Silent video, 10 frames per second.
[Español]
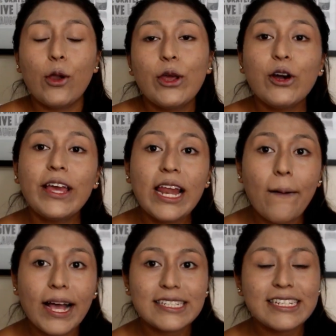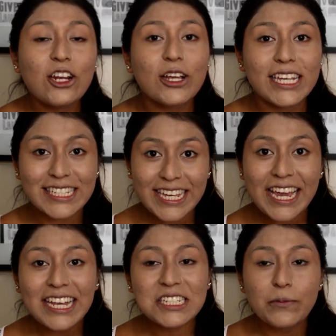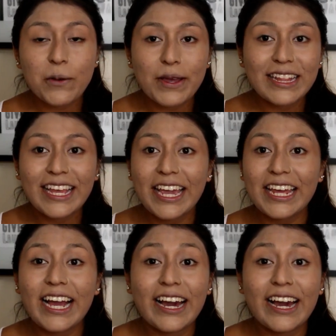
Luego de la base lo que hacía simplemente era